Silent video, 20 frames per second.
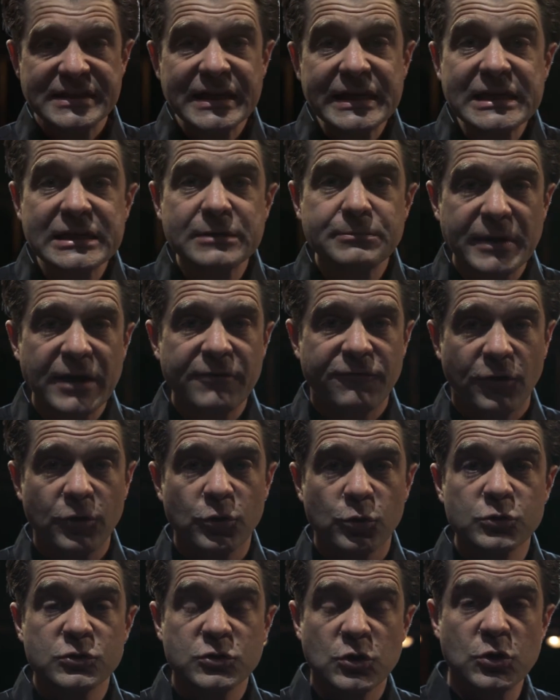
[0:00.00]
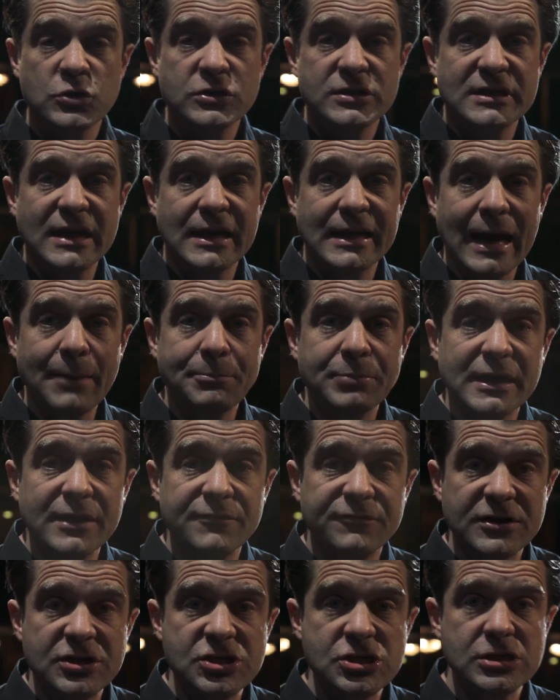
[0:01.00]
nicht mehr von uns Künstlern
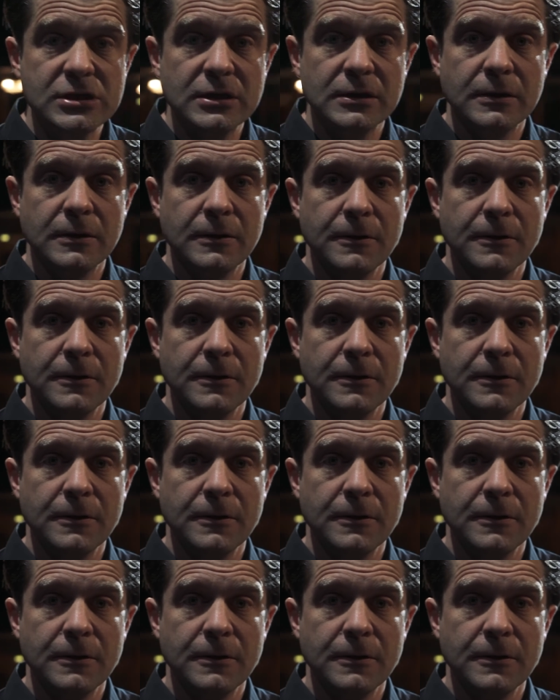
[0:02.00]
abgewischt.